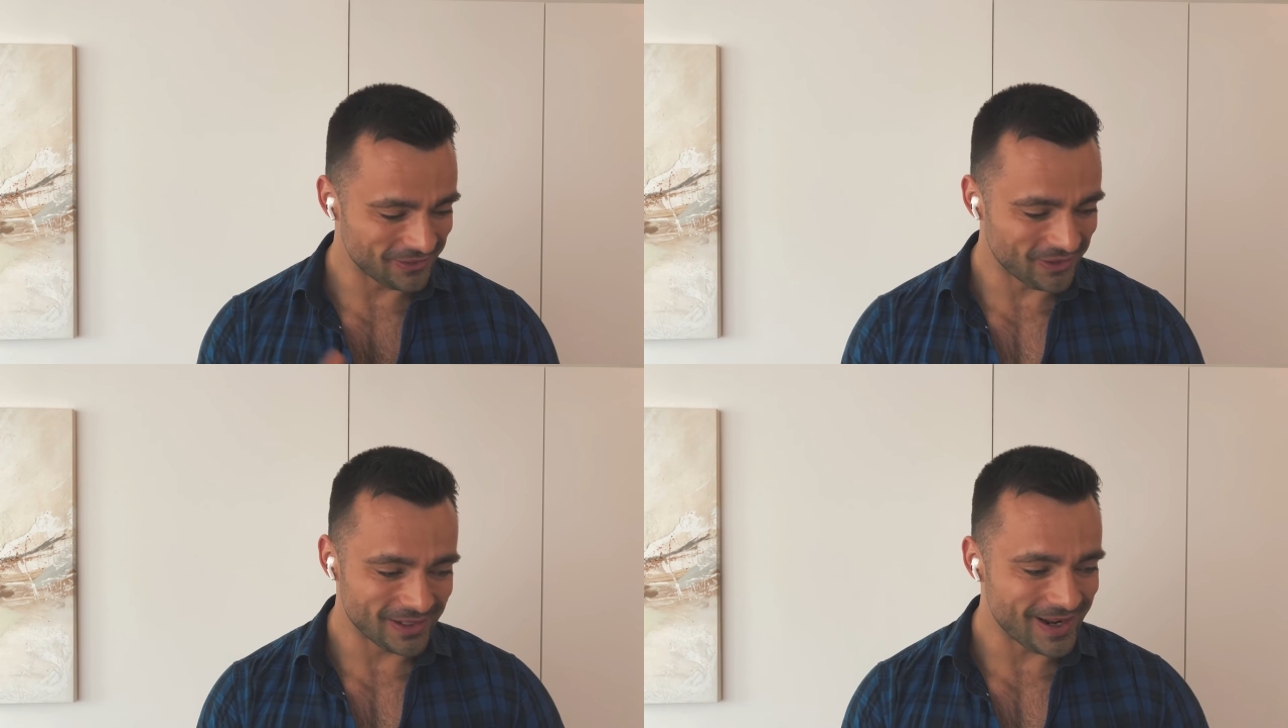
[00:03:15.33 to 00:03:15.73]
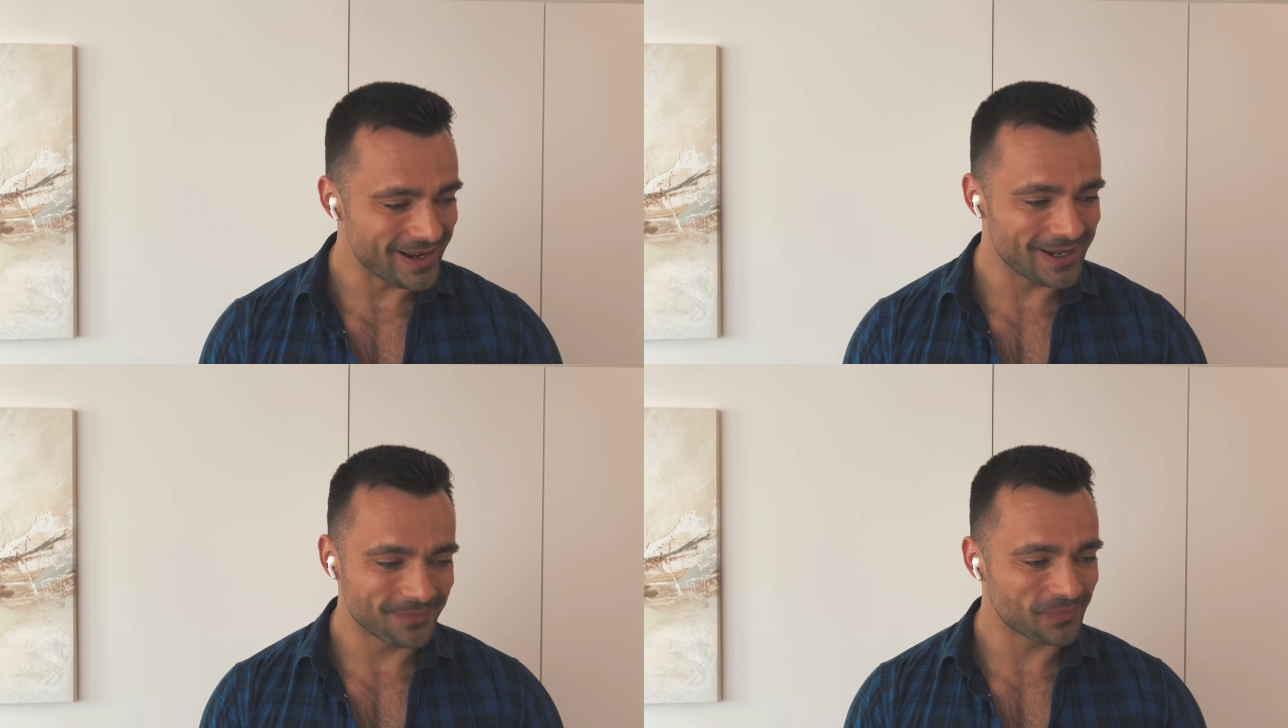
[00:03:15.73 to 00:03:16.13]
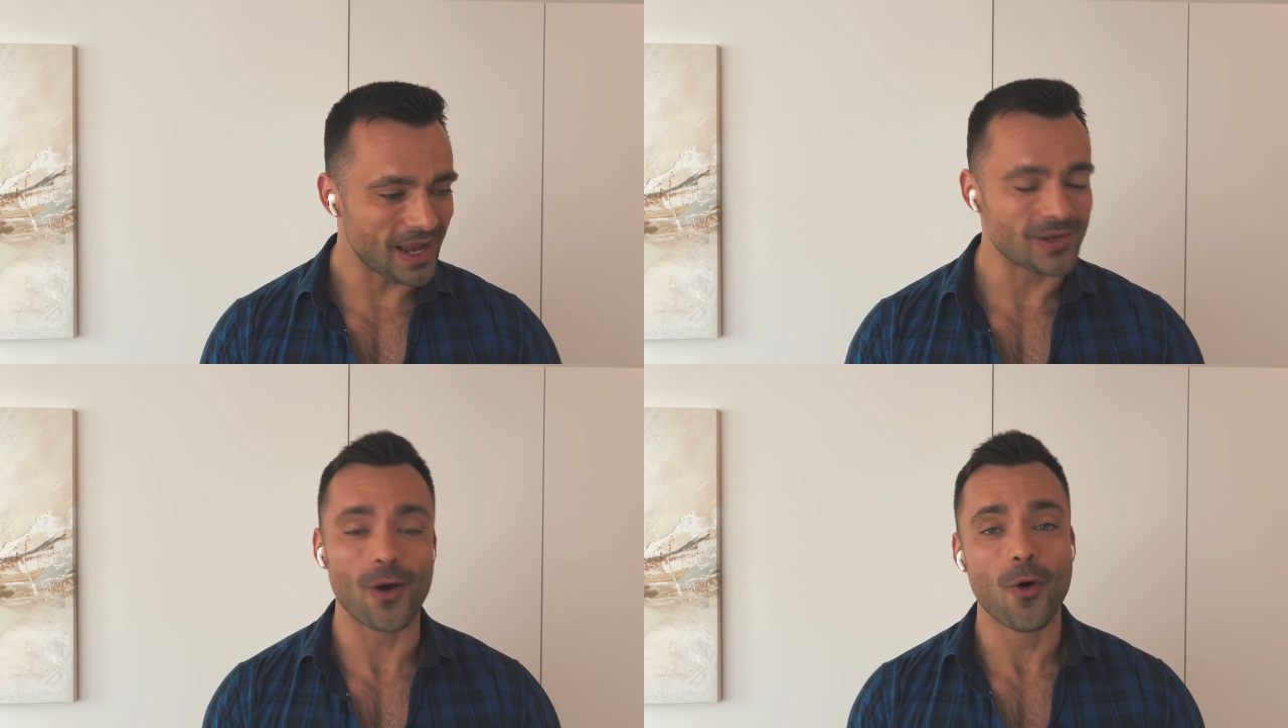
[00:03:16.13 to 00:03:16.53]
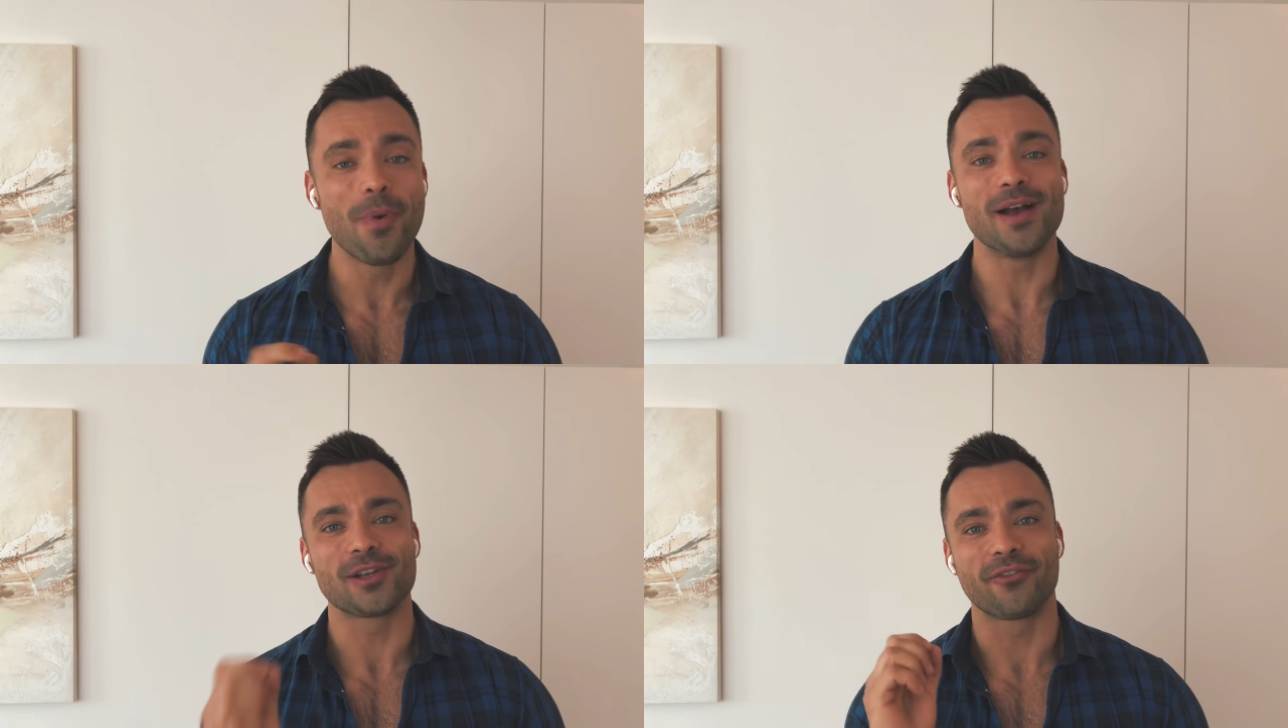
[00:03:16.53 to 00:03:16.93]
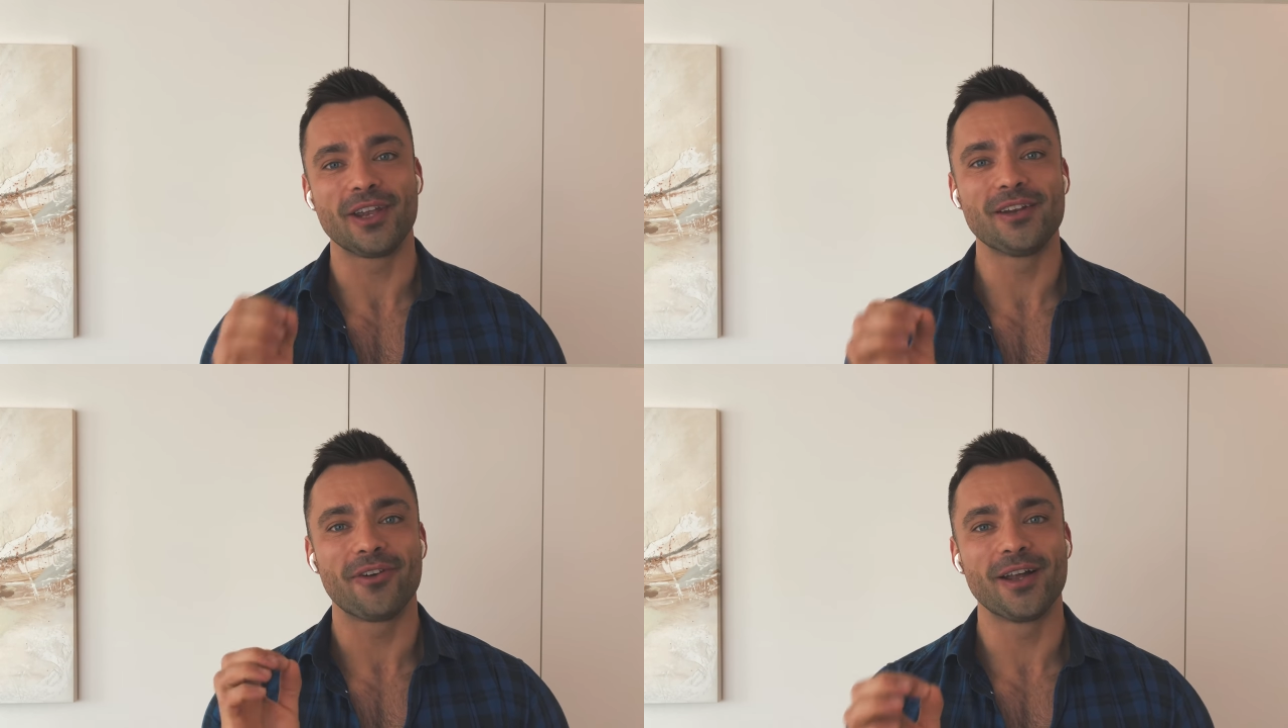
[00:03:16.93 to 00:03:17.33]
von daher, also Europa ist auf
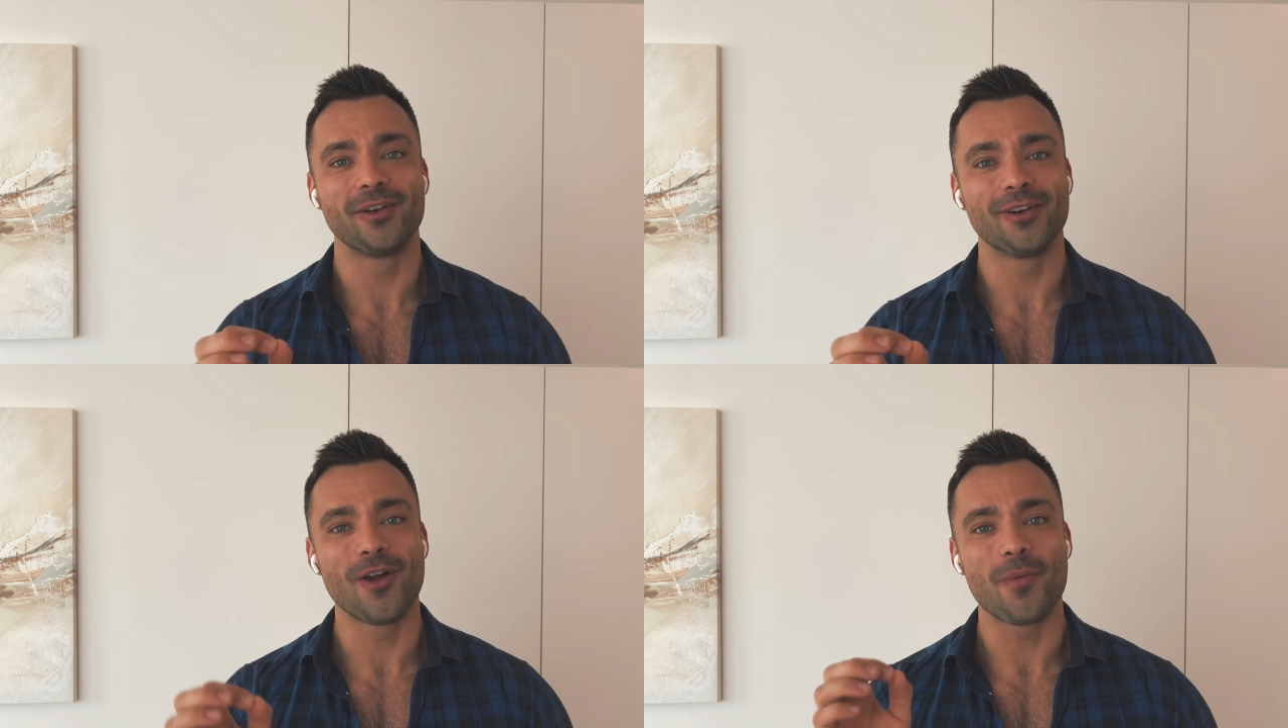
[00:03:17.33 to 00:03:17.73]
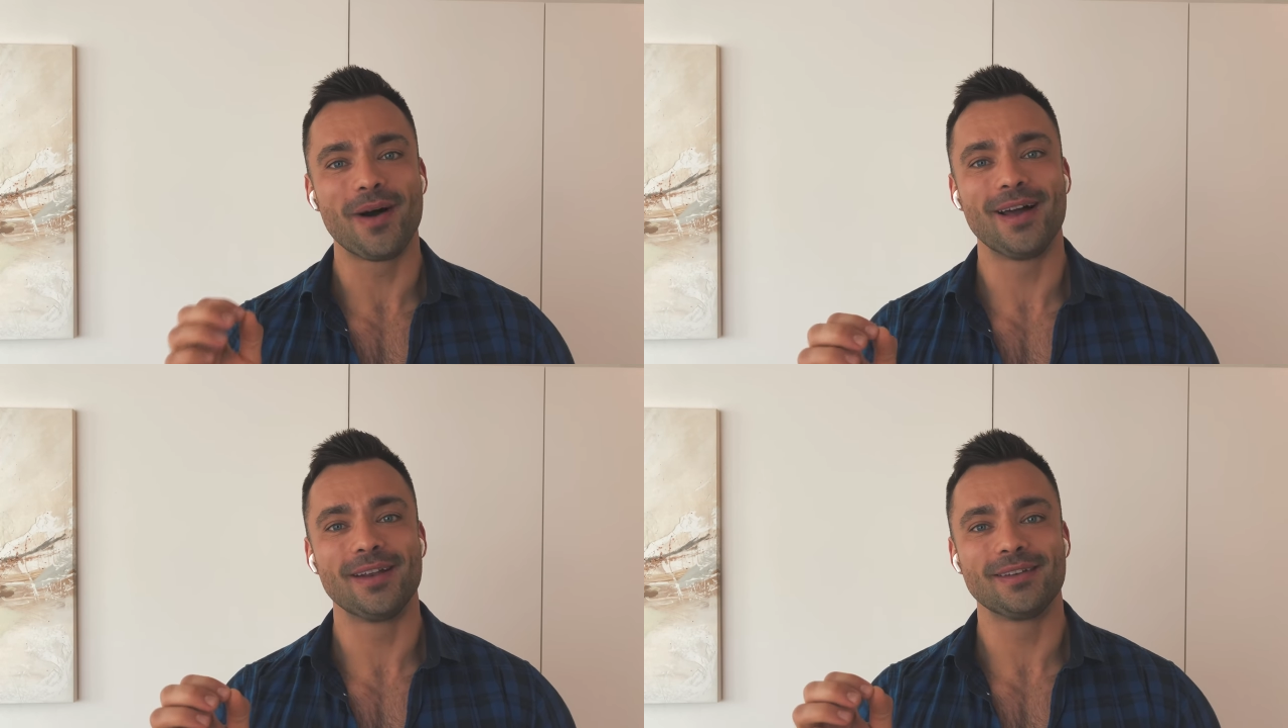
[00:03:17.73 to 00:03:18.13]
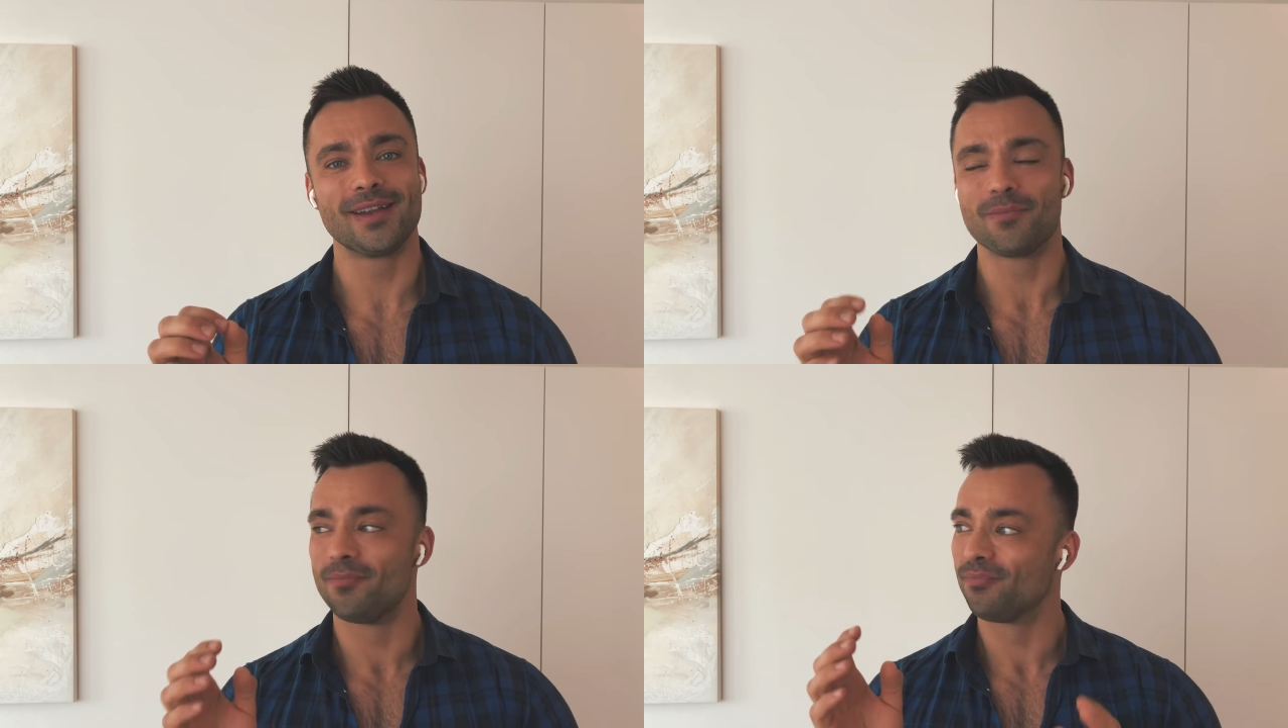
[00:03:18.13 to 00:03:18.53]
jeden Fall nochmal ein,